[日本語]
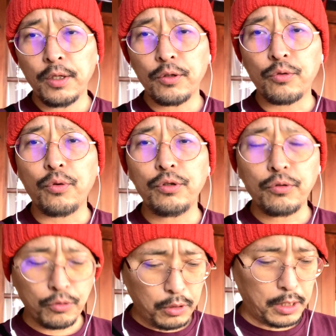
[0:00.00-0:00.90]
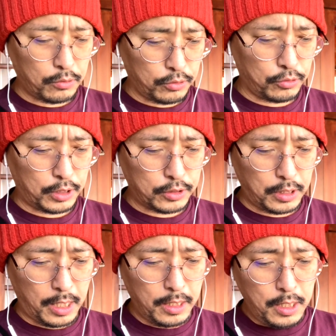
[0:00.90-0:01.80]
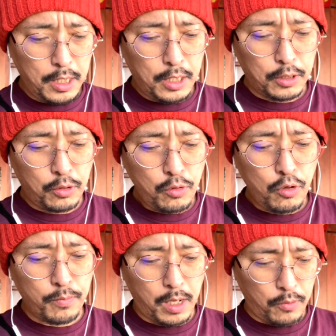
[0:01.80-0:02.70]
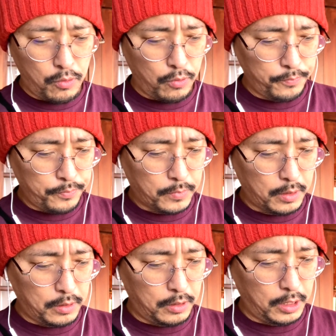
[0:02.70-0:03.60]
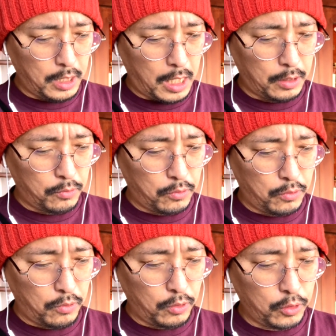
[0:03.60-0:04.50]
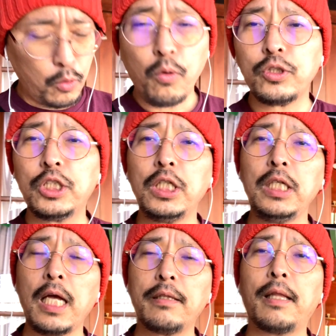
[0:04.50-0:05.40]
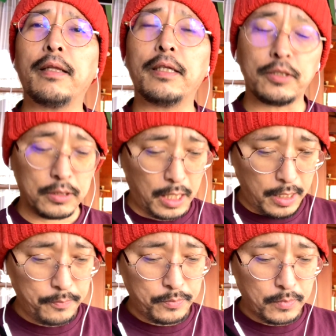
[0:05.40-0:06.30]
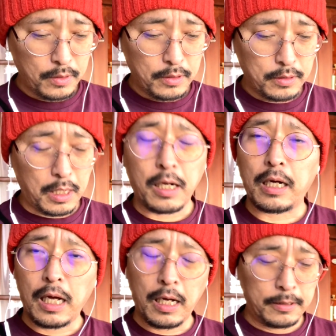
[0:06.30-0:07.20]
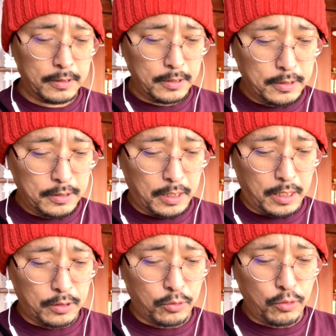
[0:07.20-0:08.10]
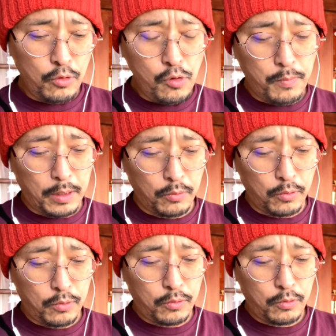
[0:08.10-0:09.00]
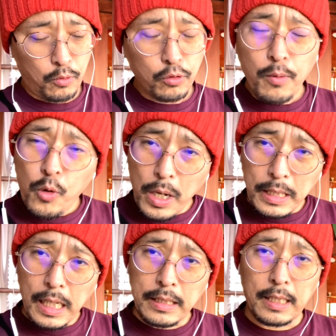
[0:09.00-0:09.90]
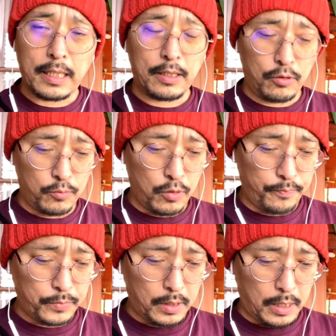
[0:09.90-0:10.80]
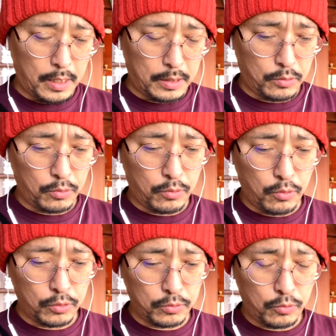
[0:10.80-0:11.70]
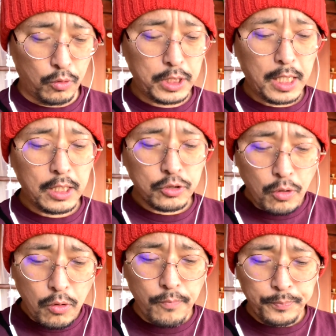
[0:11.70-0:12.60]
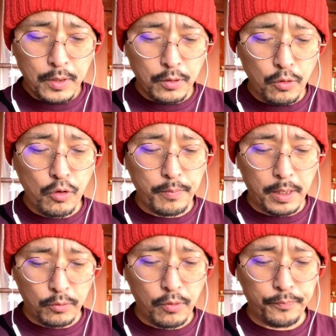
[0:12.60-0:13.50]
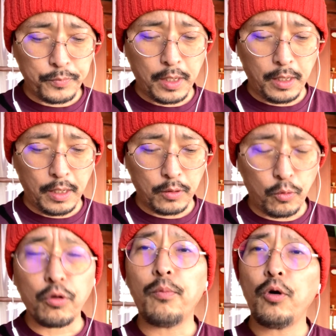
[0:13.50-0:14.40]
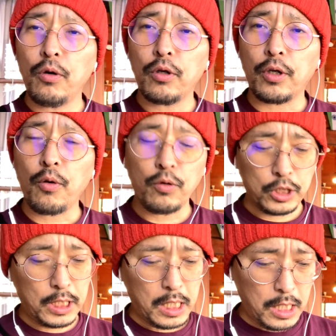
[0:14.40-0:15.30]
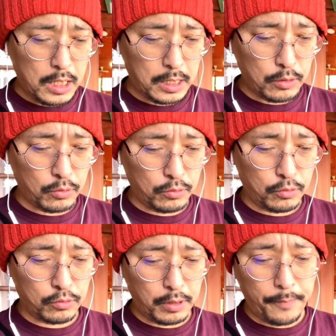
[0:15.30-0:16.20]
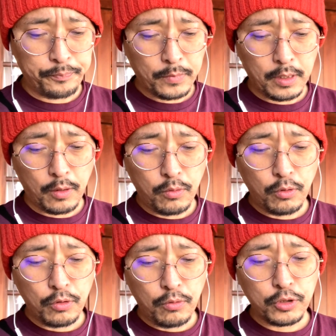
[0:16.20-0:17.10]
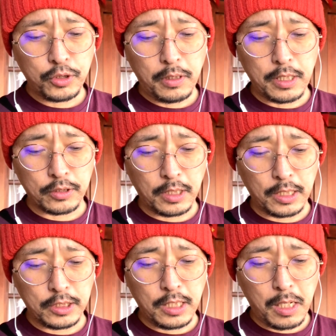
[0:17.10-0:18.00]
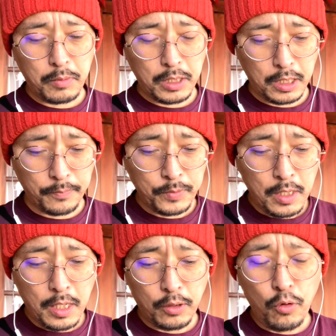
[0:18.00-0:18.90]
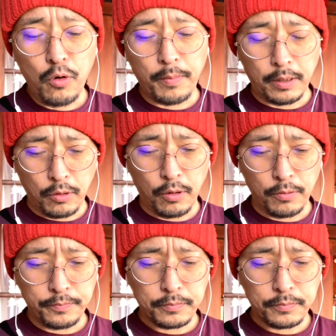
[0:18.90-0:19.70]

どういうことかというとですね、龍馬をにあの養子になったんですね。だから、えー、と龍馬の子供はいないんだけれども、えー、とこう戸籍上龍馬の、えー、子供養子ができたということで、でこの養子はですね、ちなみに龍馬の